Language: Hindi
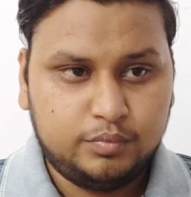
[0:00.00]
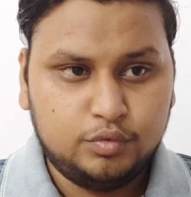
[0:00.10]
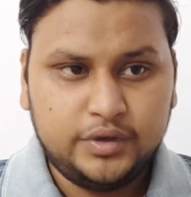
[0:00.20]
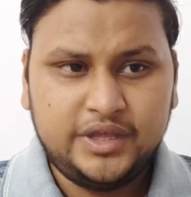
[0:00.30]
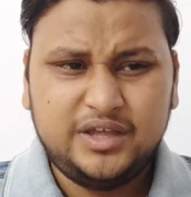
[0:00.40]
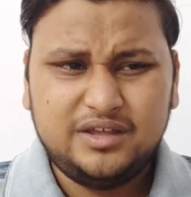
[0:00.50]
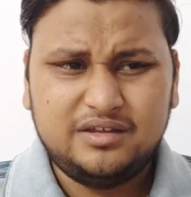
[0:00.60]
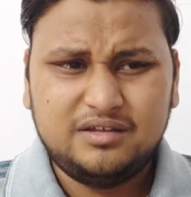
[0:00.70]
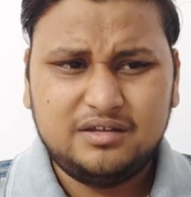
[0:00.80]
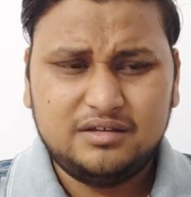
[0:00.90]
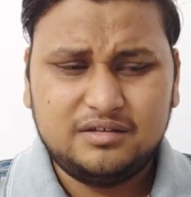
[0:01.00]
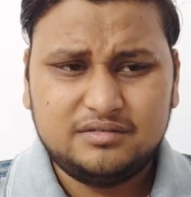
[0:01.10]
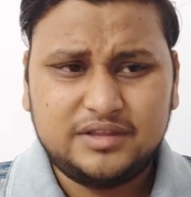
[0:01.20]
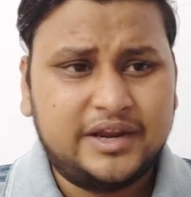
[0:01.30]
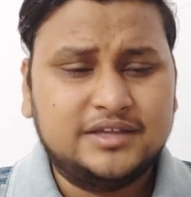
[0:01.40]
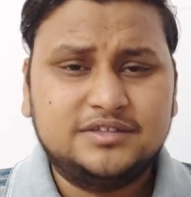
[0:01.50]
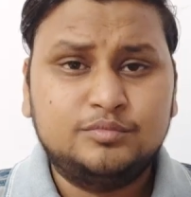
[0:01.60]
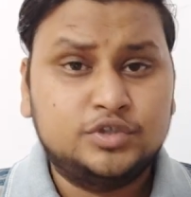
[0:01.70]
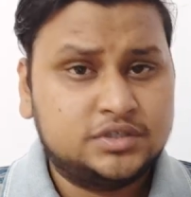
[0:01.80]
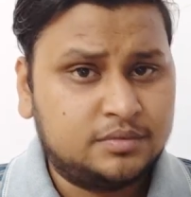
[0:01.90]
पूरी तरह से
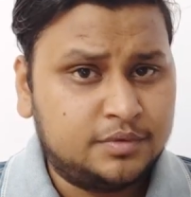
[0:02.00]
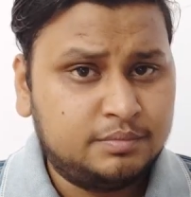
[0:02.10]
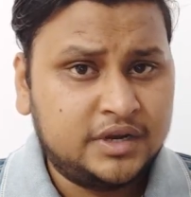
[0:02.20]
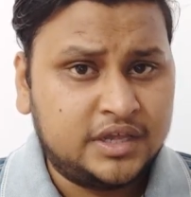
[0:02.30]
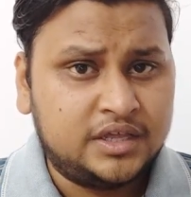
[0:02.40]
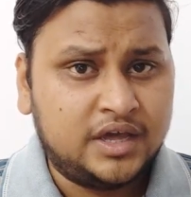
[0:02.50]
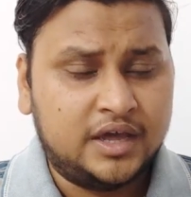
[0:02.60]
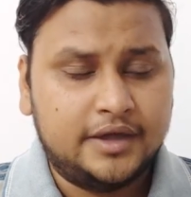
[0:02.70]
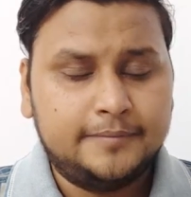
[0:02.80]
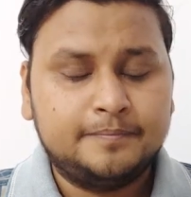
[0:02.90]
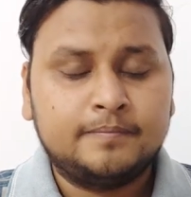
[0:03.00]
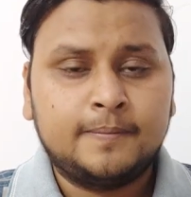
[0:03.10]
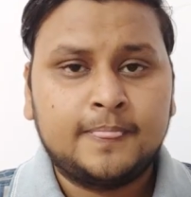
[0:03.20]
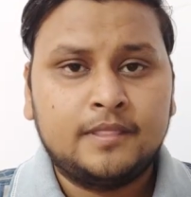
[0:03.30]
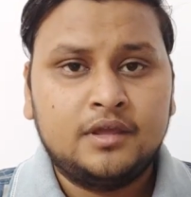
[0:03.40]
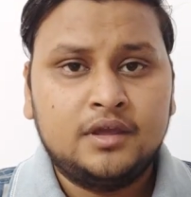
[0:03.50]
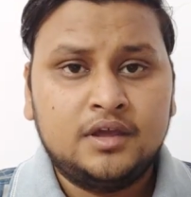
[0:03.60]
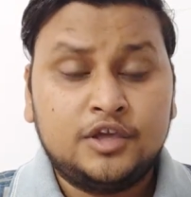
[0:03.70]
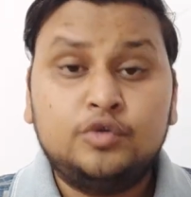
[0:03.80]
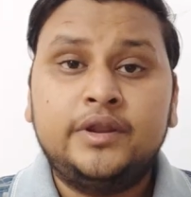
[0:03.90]
मुझे समझ में नहीं आया
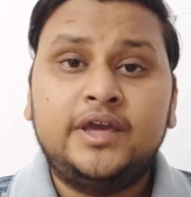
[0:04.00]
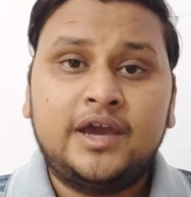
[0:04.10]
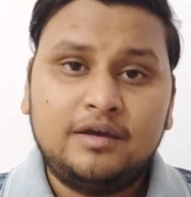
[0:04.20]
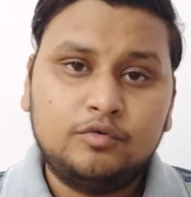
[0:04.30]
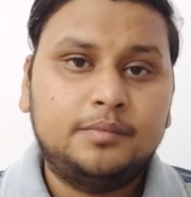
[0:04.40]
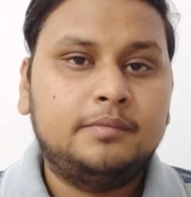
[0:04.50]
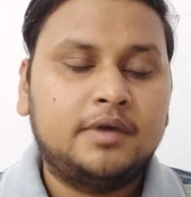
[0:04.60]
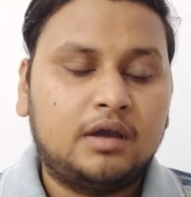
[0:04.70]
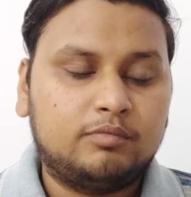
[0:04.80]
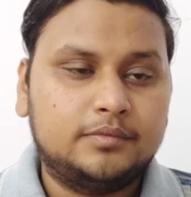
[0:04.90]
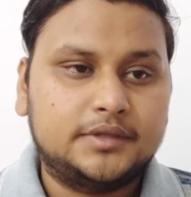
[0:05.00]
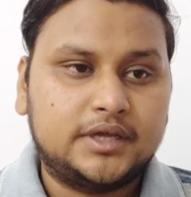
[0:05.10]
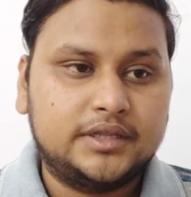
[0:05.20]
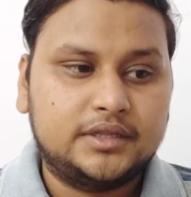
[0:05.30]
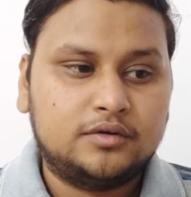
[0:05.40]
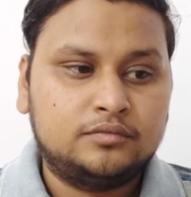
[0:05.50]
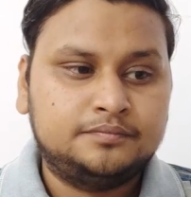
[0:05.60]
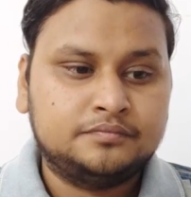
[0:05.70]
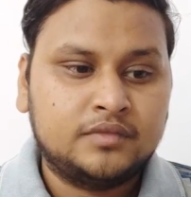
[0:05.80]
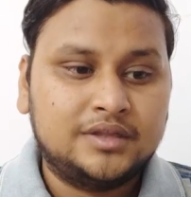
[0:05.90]
क्यों नहीं आया वो भी मैं आपको बता देता हूँ
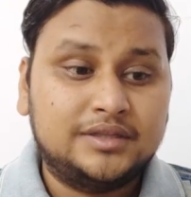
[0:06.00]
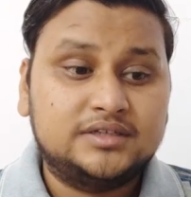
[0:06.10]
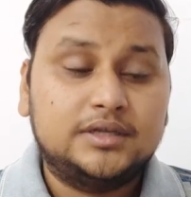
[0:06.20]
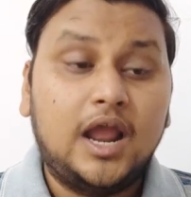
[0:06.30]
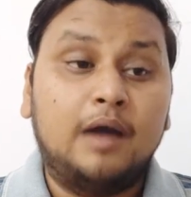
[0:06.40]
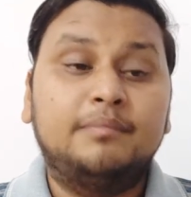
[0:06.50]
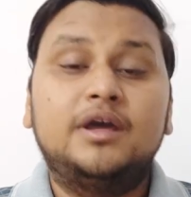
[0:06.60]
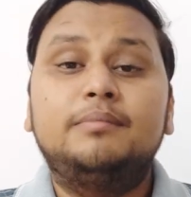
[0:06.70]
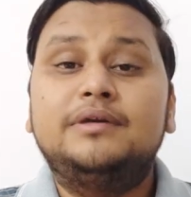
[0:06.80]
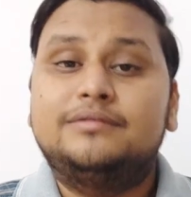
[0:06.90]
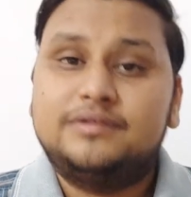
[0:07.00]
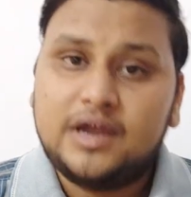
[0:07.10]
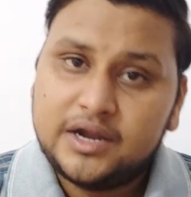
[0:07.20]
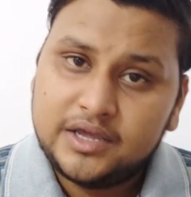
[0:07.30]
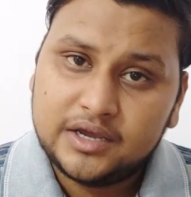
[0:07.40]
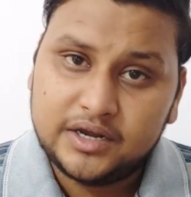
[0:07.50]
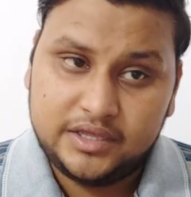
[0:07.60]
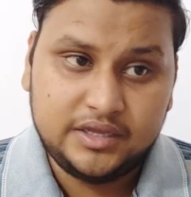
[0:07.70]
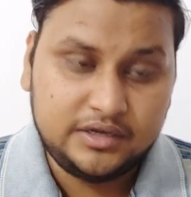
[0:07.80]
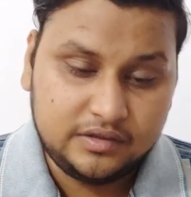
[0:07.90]
दरअसल हमने अभी स्टार्टिंग
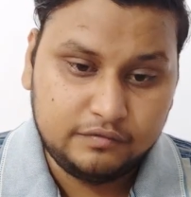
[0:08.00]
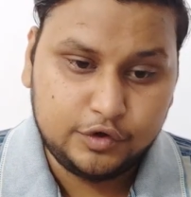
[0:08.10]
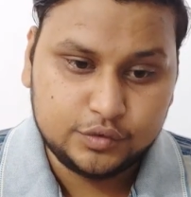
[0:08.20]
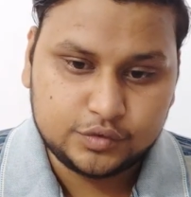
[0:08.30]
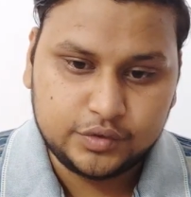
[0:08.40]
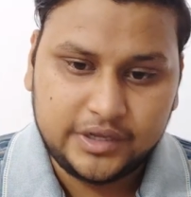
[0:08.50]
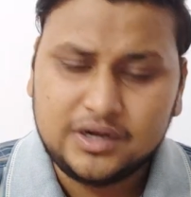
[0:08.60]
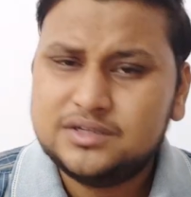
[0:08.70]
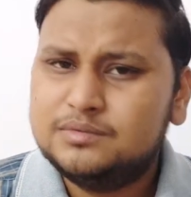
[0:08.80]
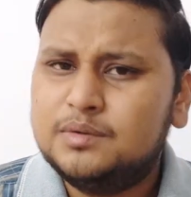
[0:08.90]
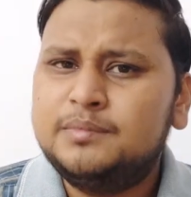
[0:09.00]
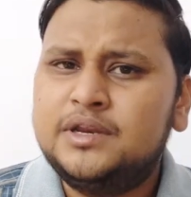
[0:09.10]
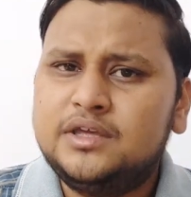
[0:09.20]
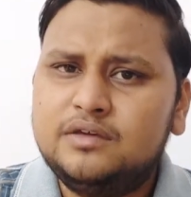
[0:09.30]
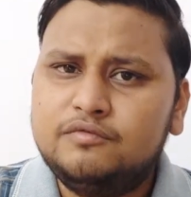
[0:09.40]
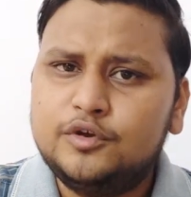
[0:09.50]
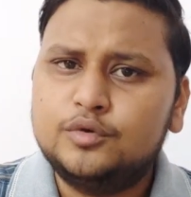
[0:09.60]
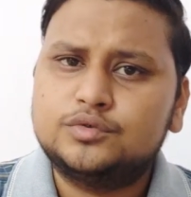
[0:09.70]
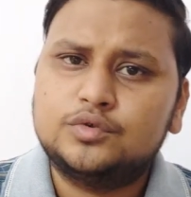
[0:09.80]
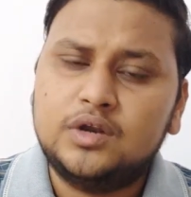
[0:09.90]
करी है इनकी वीडियोस को देखना जब हम इनकी
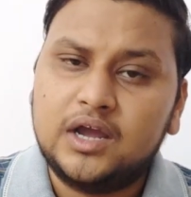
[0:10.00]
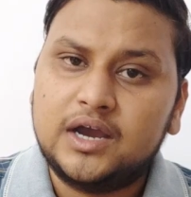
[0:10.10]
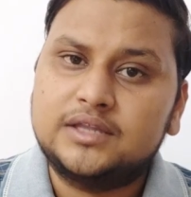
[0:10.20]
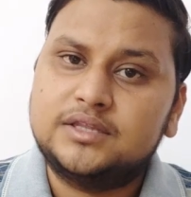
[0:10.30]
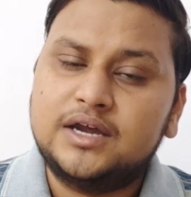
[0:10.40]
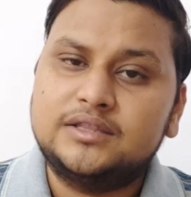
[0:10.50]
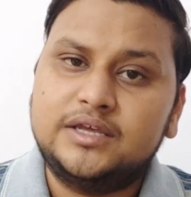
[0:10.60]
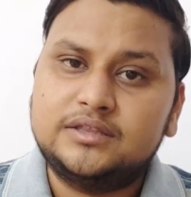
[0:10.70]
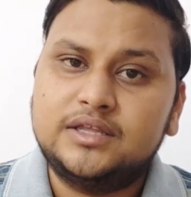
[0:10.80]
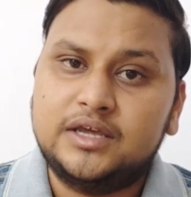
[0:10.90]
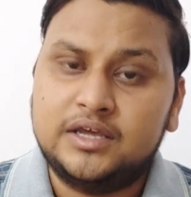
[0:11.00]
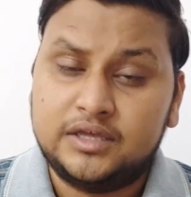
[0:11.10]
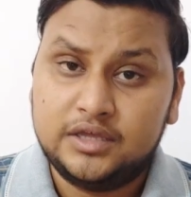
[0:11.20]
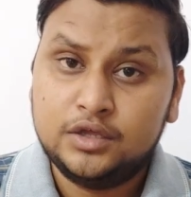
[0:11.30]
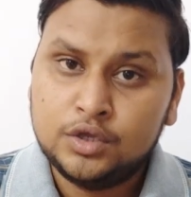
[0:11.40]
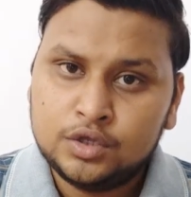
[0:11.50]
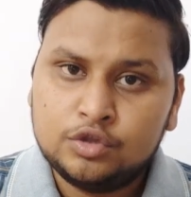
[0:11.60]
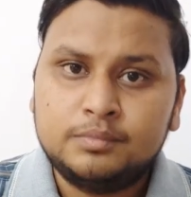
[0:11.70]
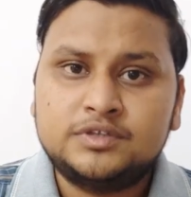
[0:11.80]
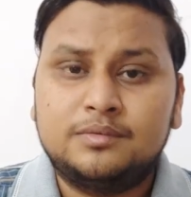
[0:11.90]
वीडियोस को लगातार देखते रहेंगे
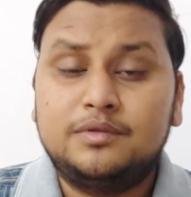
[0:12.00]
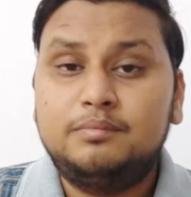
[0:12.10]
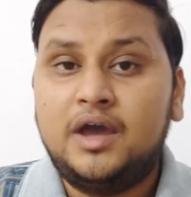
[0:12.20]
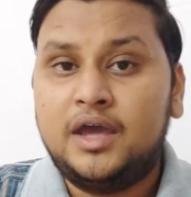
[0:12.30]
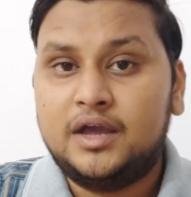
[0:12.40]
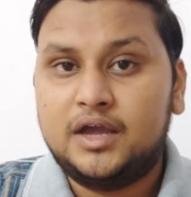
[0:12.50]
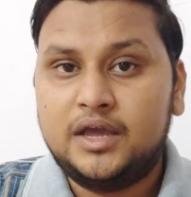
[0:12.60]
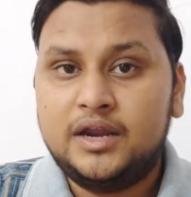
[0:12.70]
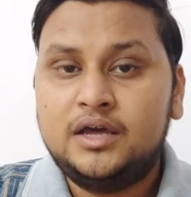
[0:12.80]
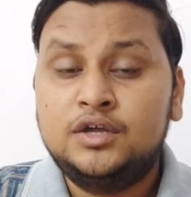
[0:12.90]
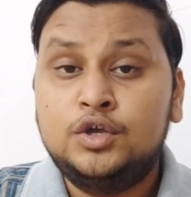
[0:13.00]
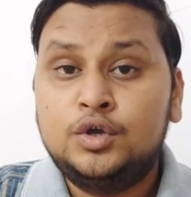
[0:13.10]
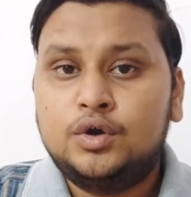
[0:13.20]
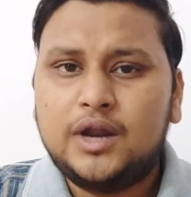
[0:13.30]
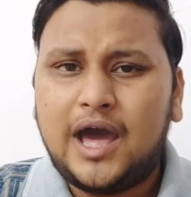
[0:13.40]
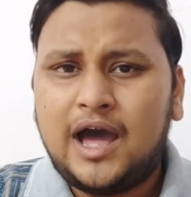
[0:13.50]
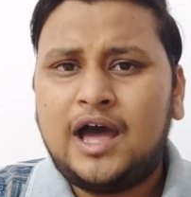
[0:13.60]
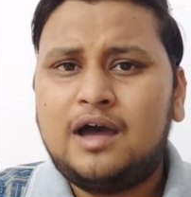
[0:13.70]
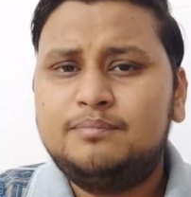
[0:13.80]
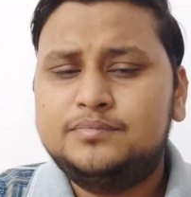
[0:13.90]
तो हमें समझ में आएगा है ना और
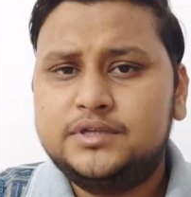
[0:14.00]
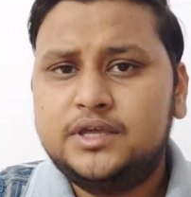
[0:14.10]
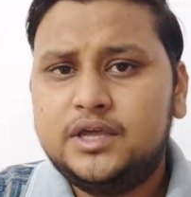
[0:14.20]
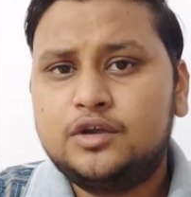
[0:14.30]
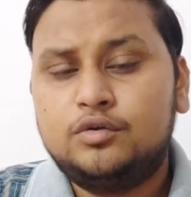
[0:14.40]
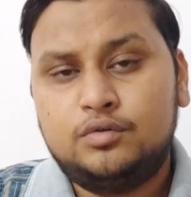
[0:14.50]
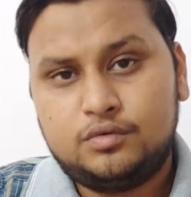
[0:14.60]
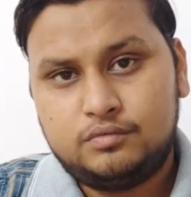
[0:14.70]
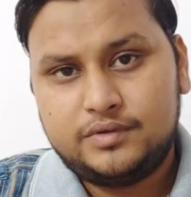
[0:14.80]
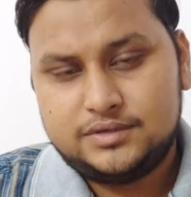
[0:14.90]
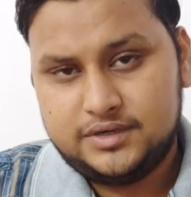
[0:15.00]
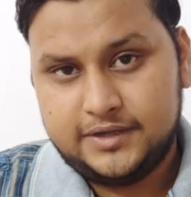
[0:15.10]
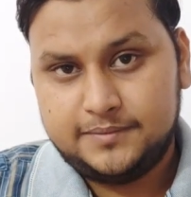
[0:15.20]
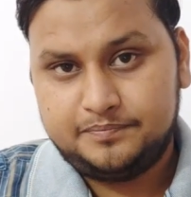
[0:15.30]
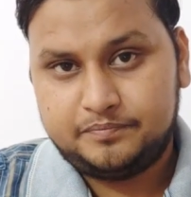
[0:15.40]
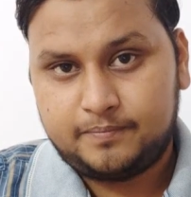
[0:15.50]
आपसे एक रिक्वेस्ट है